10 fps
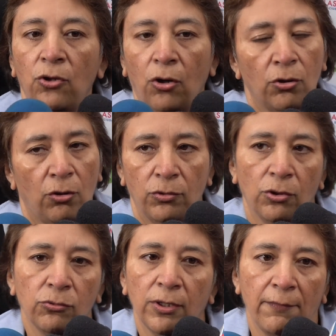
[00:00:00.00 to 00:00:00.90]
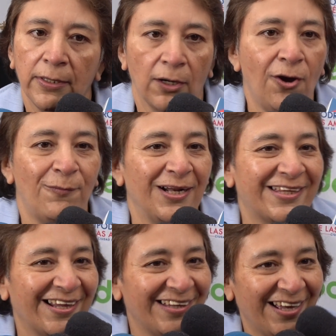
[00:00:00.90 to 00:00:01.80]
Sí, que tuviera una
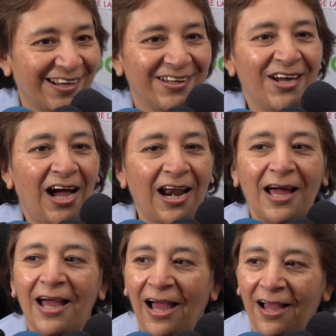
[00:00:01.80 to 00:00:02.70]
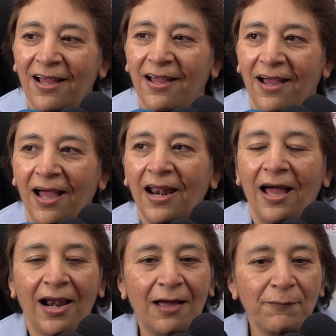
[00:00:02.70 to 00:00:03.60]
aventura con un chofer.
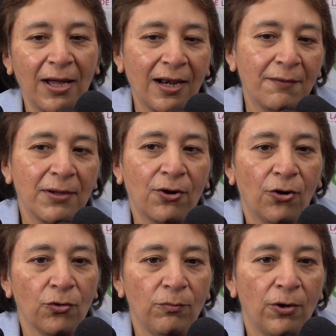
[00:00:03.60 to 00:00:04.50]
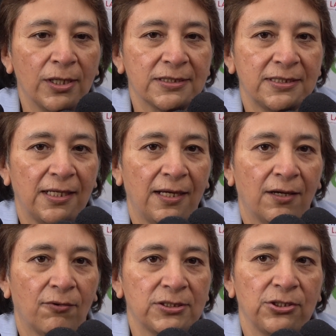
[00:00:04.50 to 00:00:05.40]
Así es, amigas, amigos, ¿cómo
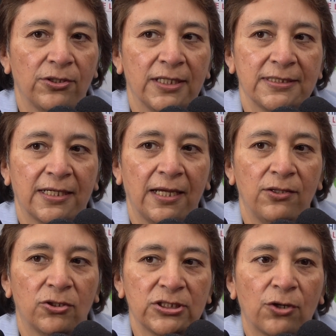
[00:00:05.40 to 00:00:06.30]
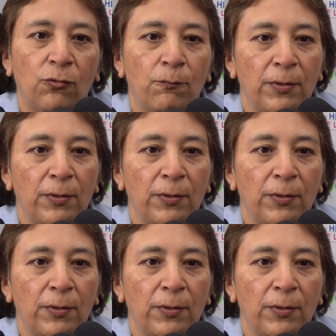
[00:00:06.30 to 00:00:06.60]
están? Yo soy Leola Alegre